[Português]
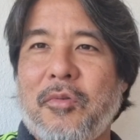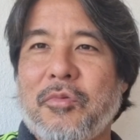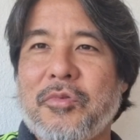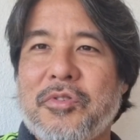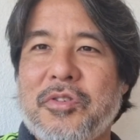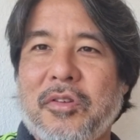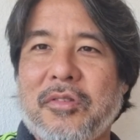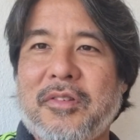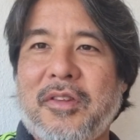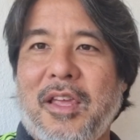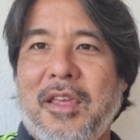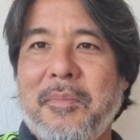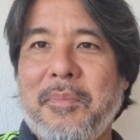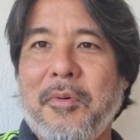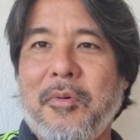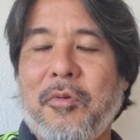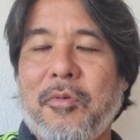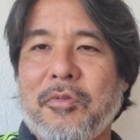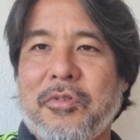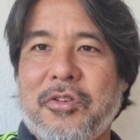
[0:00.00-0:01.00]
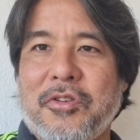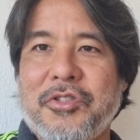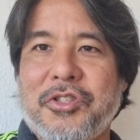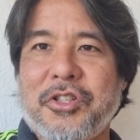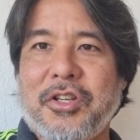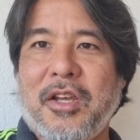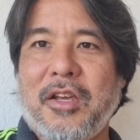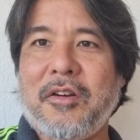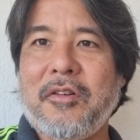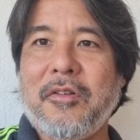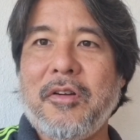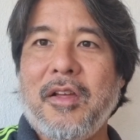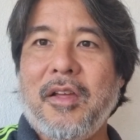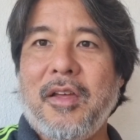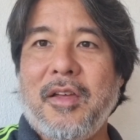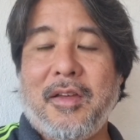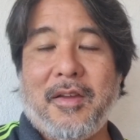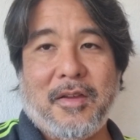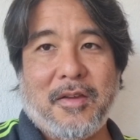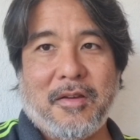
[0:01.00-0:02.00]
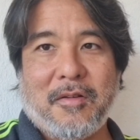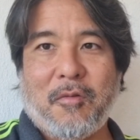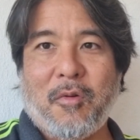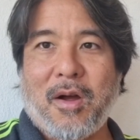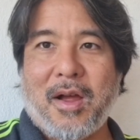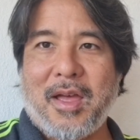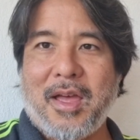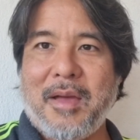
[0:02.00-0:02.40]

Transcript: com o seu tempo, com o seu dinheiro, com a